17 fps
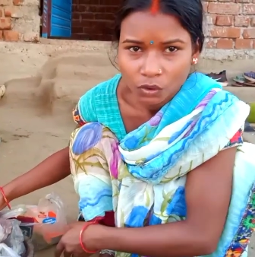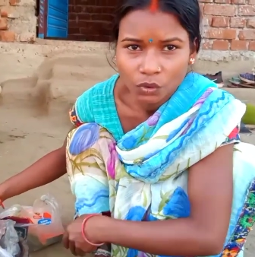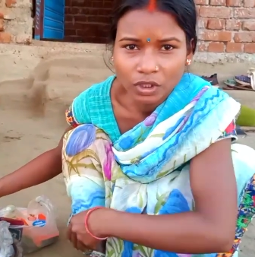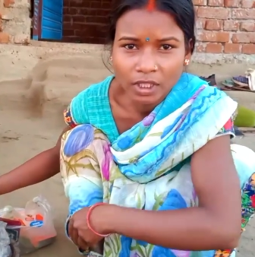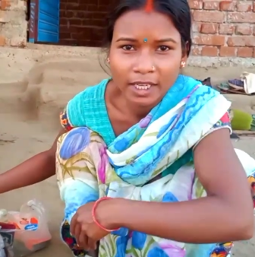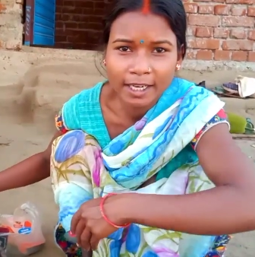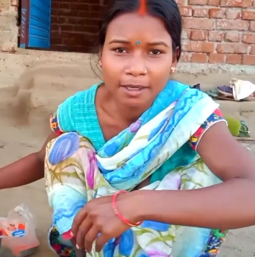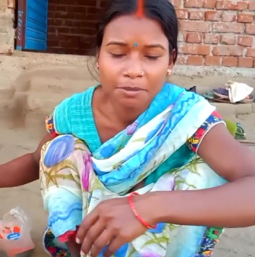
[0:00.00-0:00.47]
तो
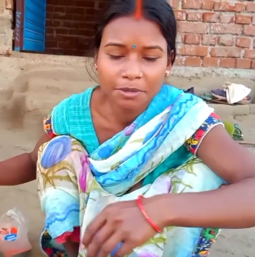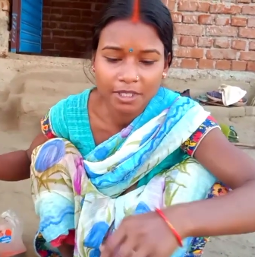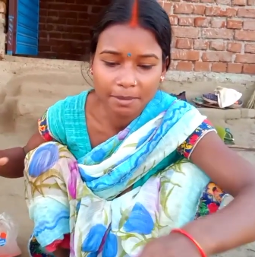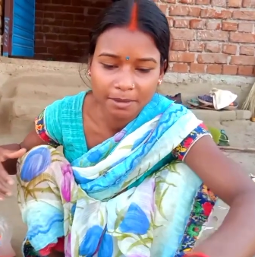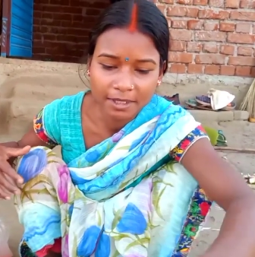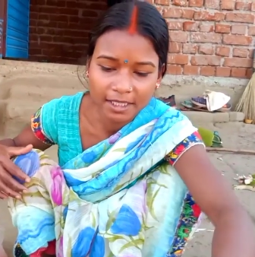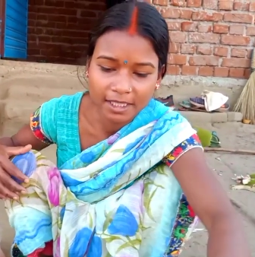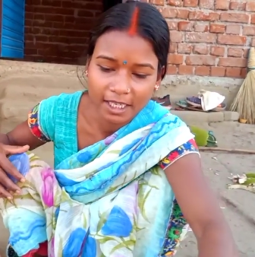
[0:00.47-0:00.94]
उधर हम
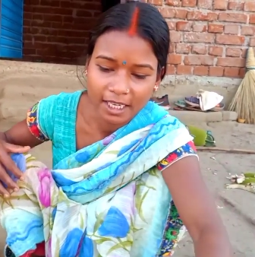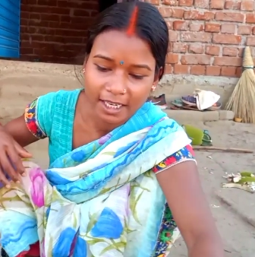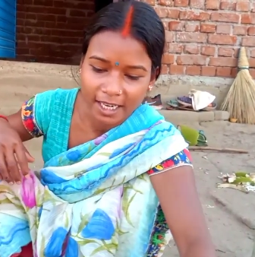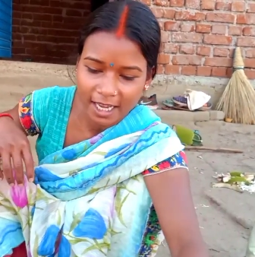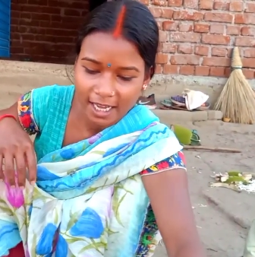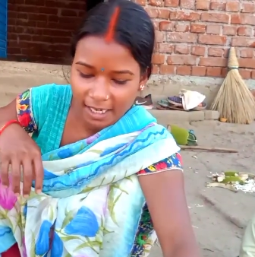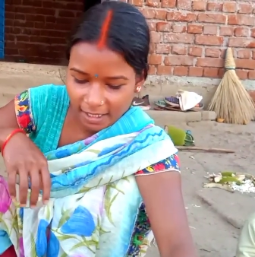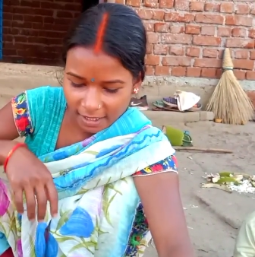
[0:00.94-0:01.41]
सब्जी
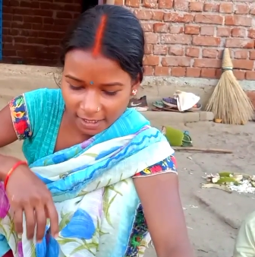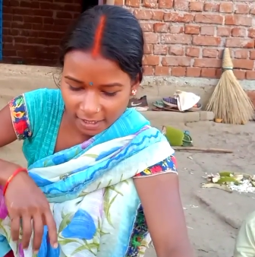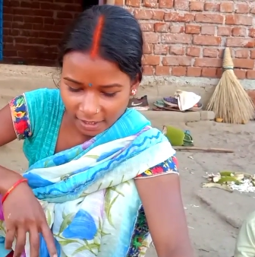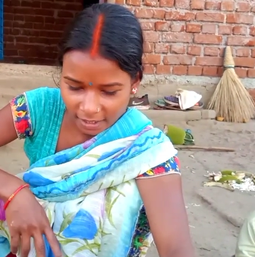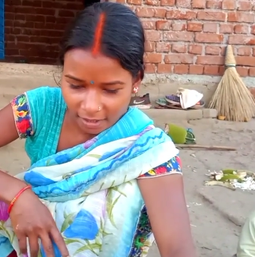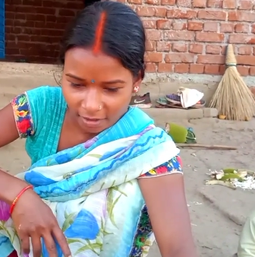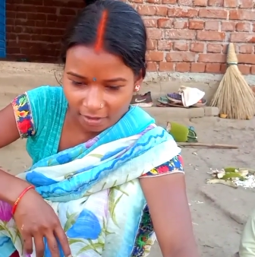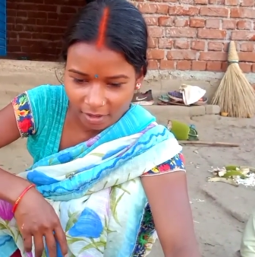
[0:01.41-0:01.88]
छनका लिए
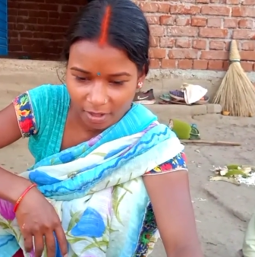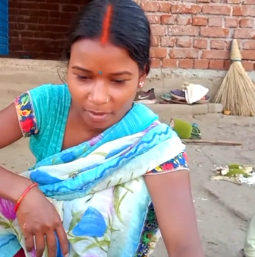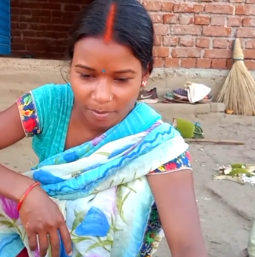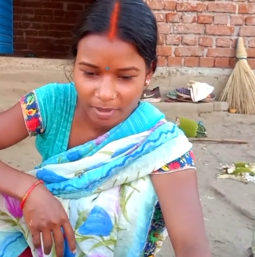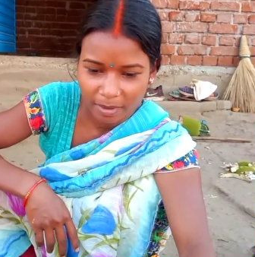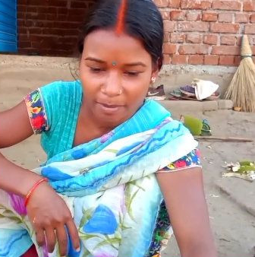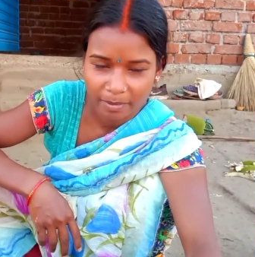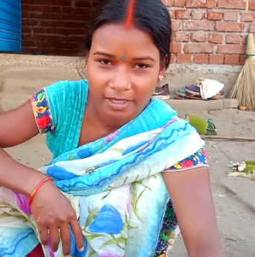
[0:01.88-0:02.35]
हैं और यहाँ
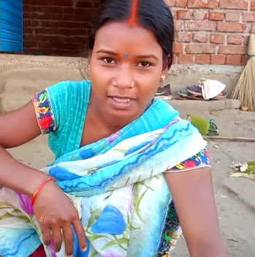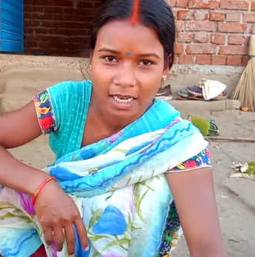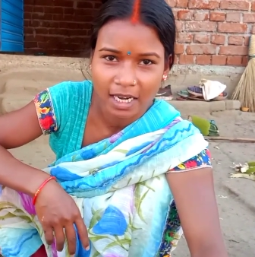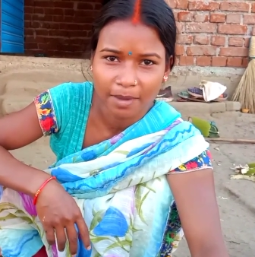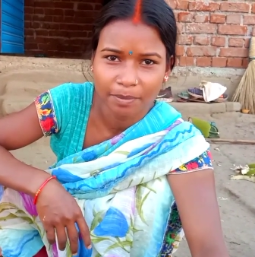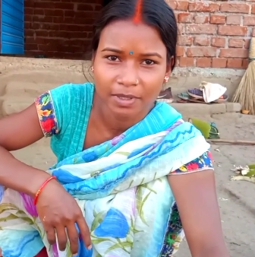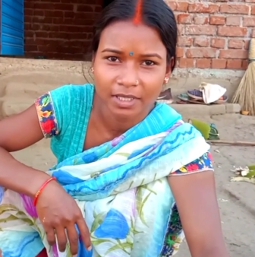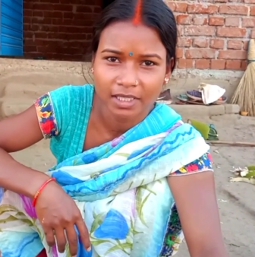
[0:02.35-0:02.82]
पर हम
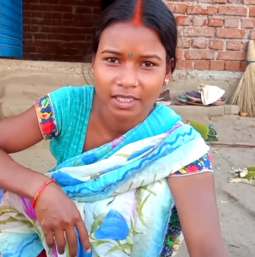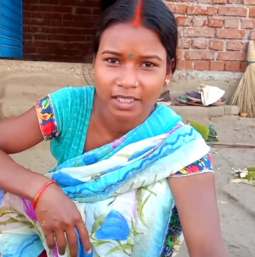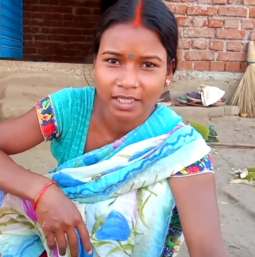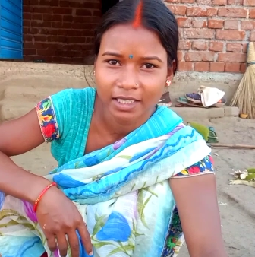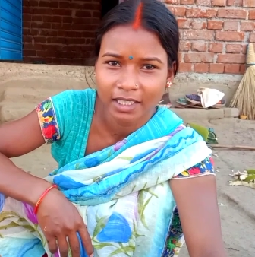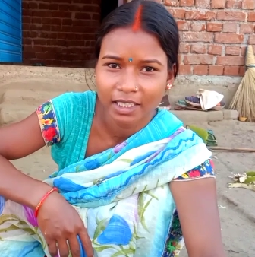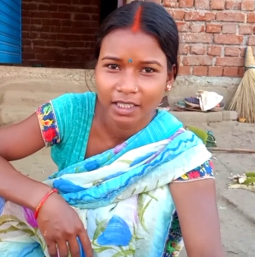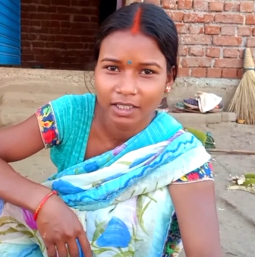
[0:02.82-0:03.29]
मसाला पीस
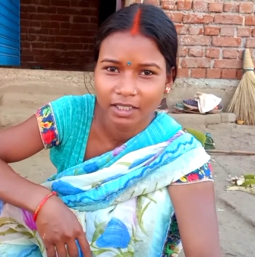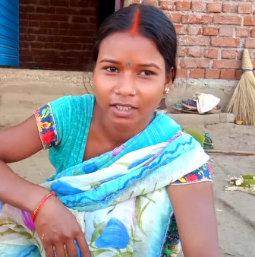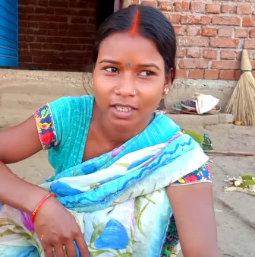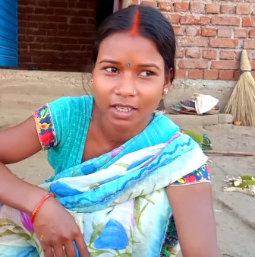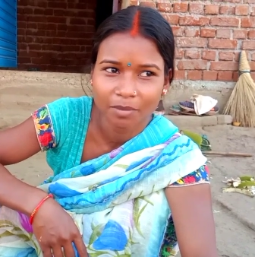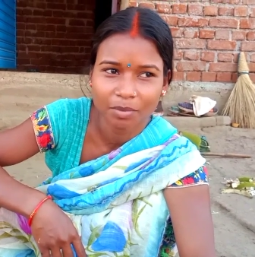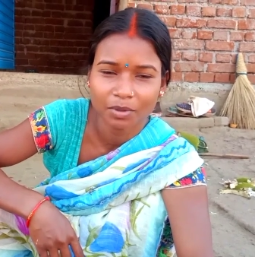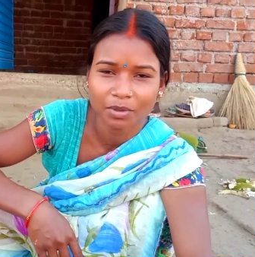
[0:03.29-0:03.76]
रहे हैं
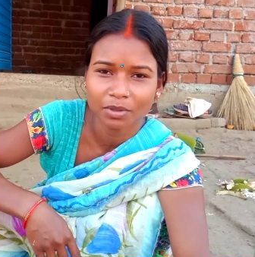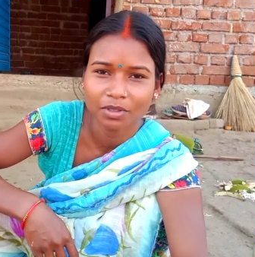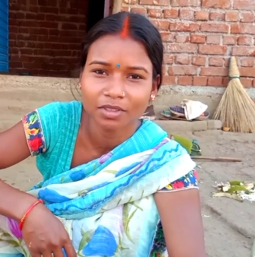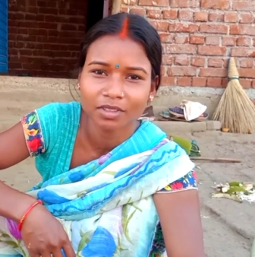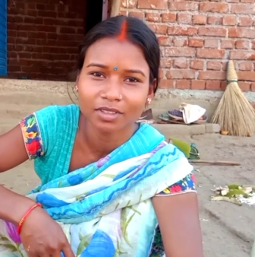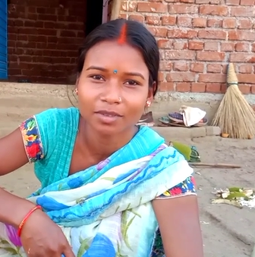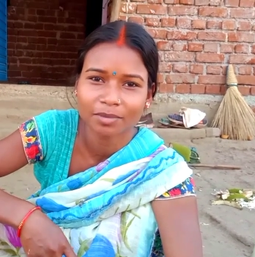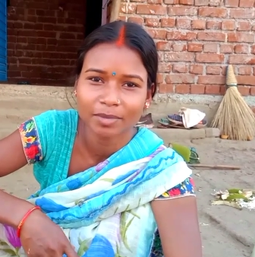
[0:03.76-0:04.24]
आप
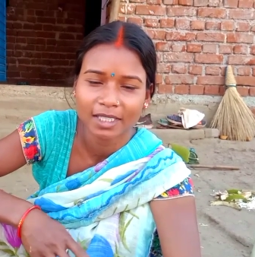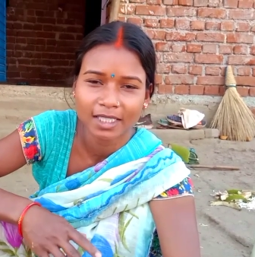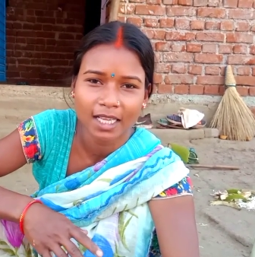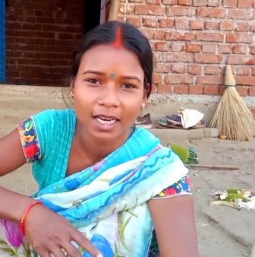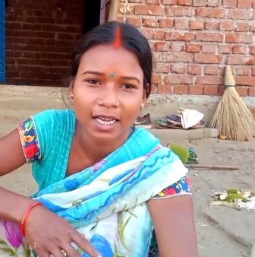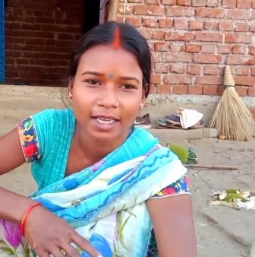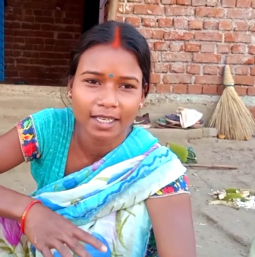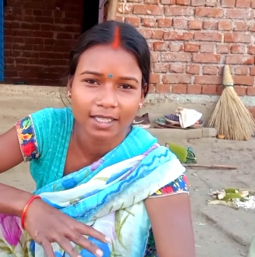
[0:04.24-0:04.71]
लोग
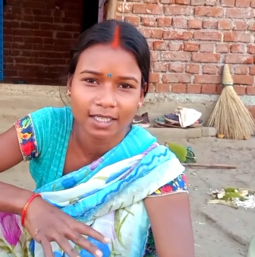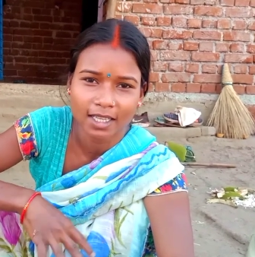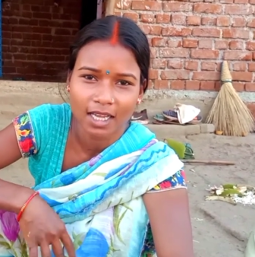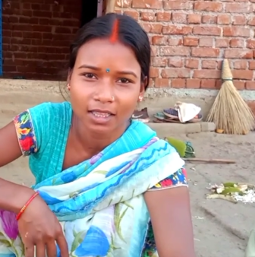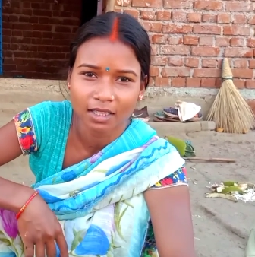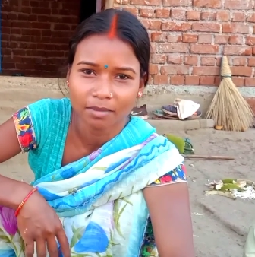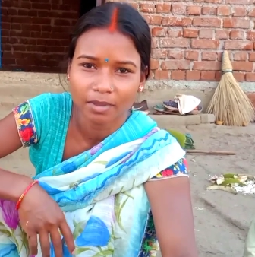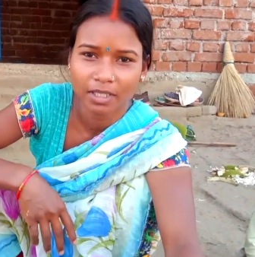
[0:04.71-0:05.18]
मसाला एक
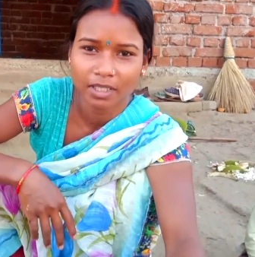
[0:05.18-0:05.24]
साथ